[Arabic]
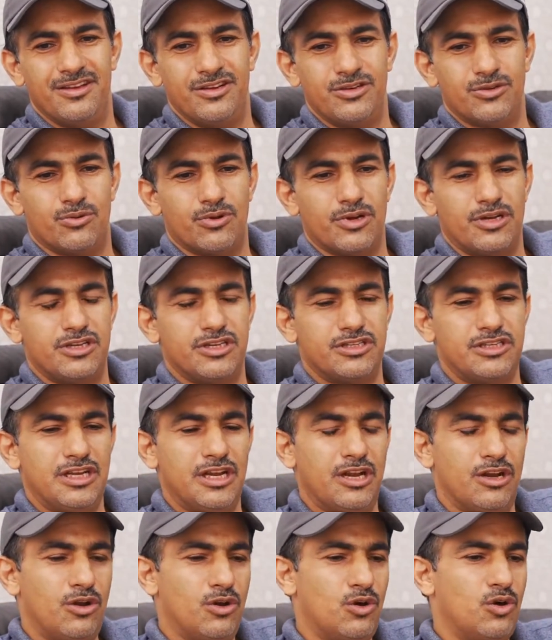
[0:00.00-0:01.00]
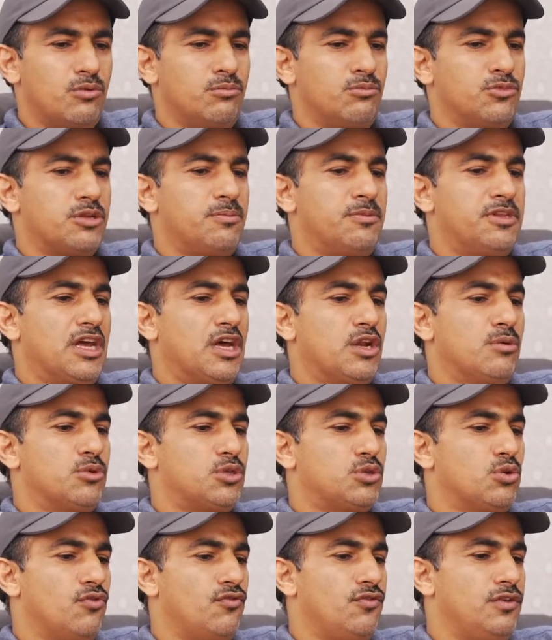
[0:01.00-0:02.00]
شكرا جزيلا لهم نتمنى لهم
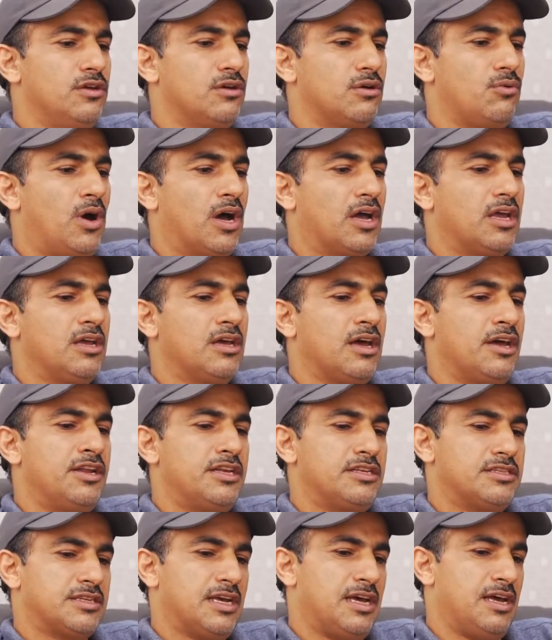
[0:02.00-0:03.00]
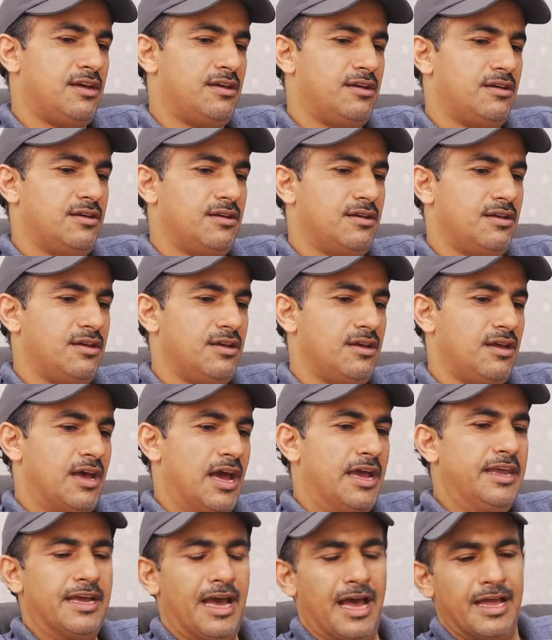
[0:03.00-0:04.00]
التوفيق وحقيقه ننصح
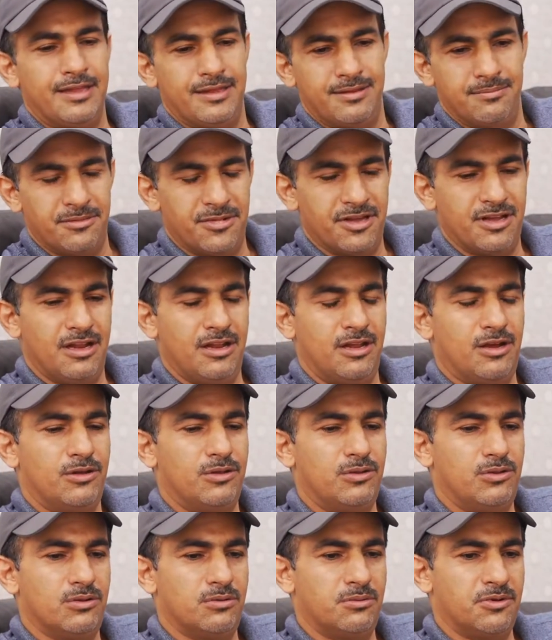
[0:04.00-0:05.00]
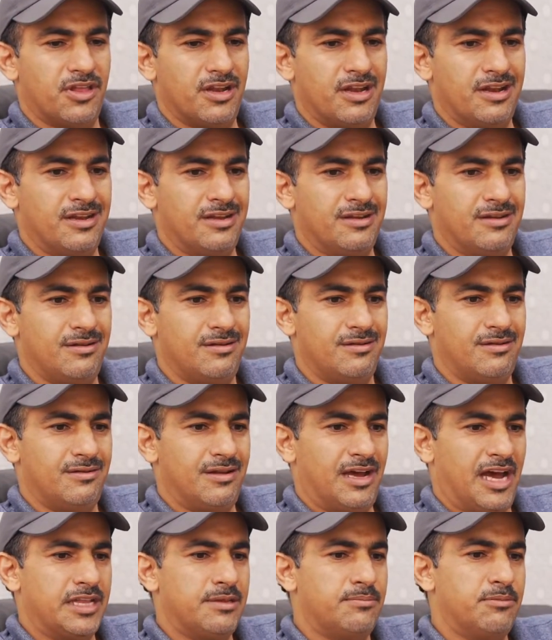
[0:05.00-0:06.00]
اي حد اللي عنده مثلا
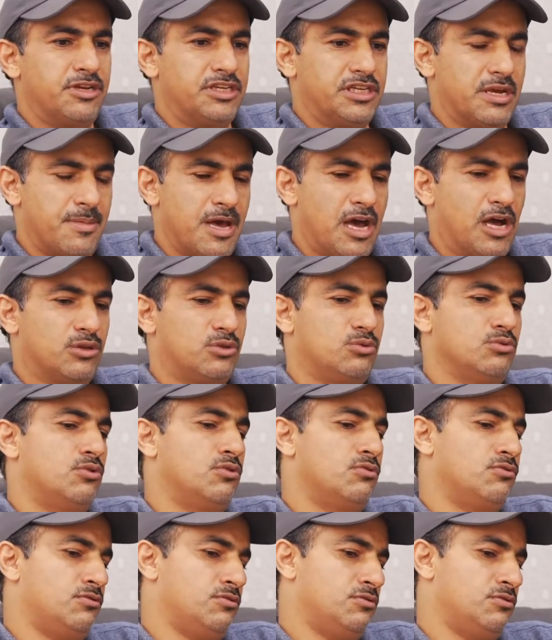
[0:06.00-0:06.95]
حد من جماعته